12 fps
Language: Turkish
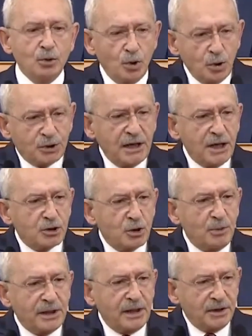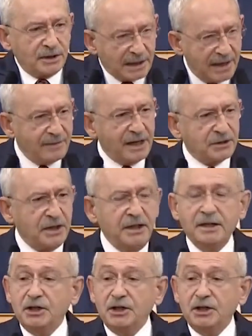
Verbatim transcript: Türkiye Cumhuriyeti devletinin